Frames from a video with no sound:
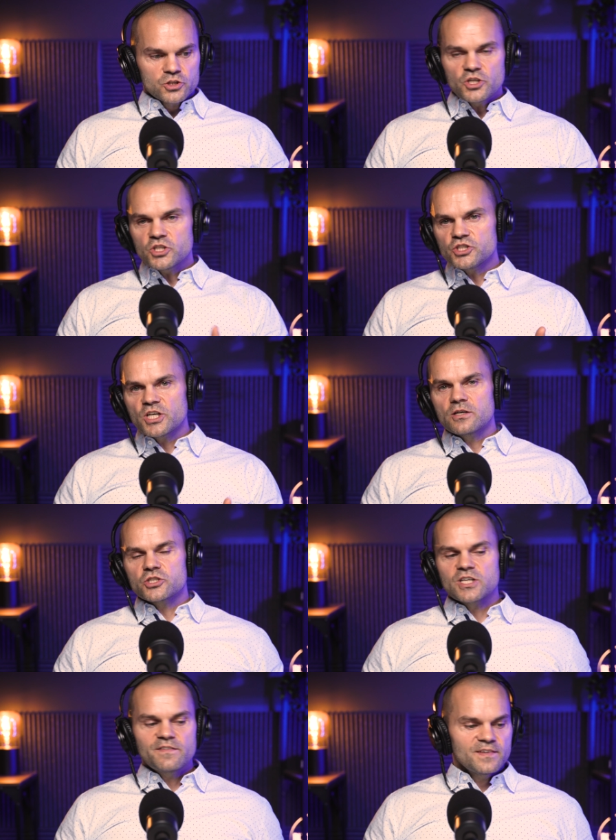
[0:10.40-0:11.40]
Co jeśli cię
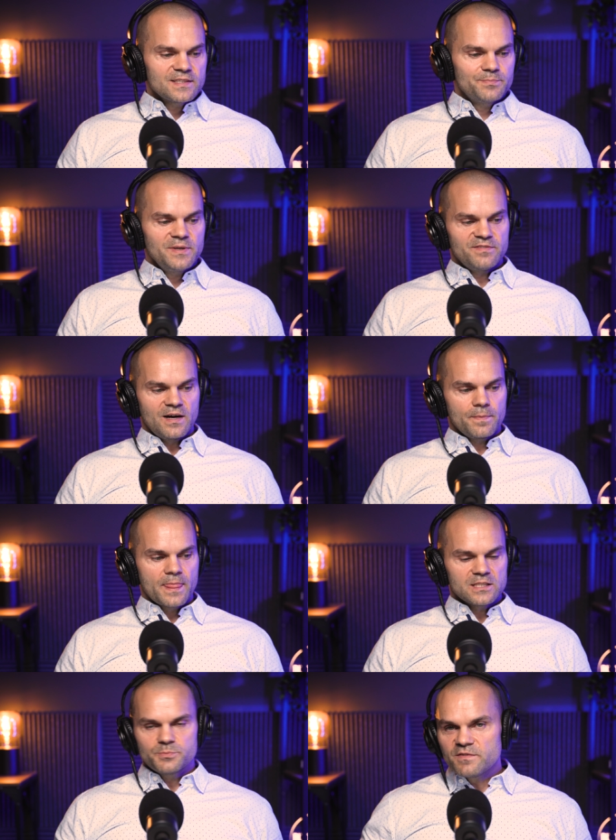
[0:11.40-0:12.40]
szef
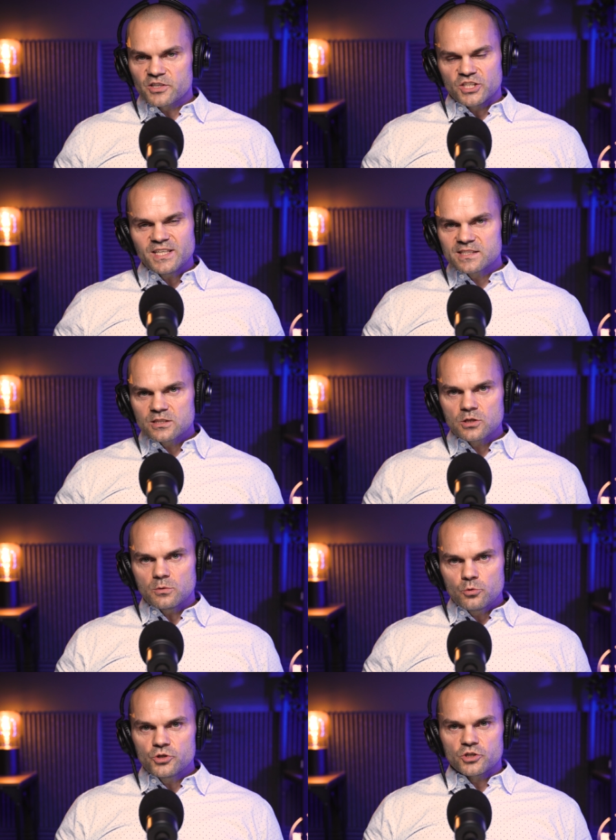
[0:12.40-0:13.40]
zbywa, zbywa cię, nie chce z
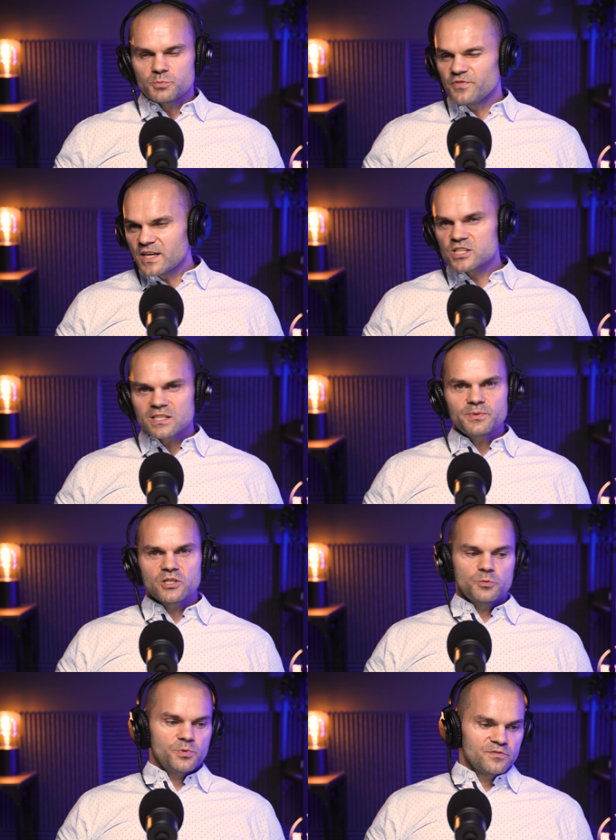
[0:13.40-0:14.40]
tobą usiąść, bo wie, że
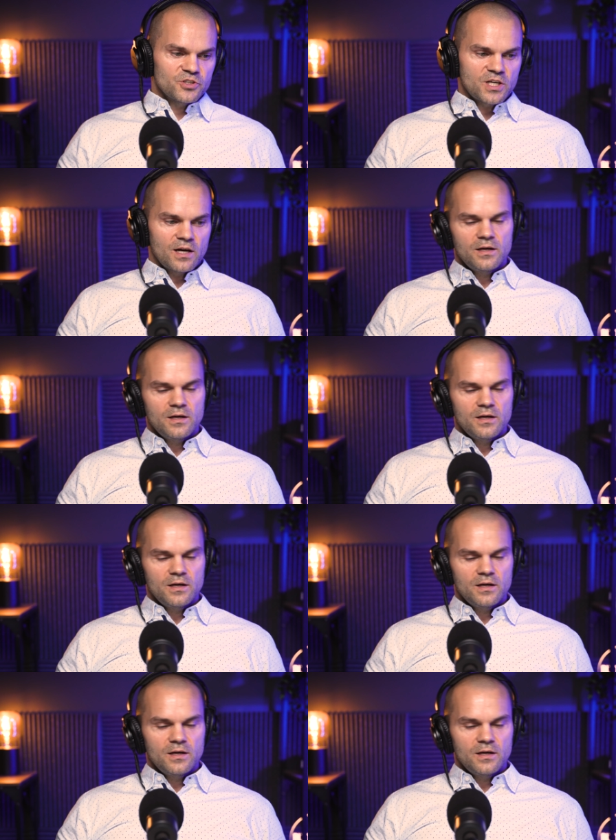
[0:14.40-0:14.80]
zapytasz o podwyżkę.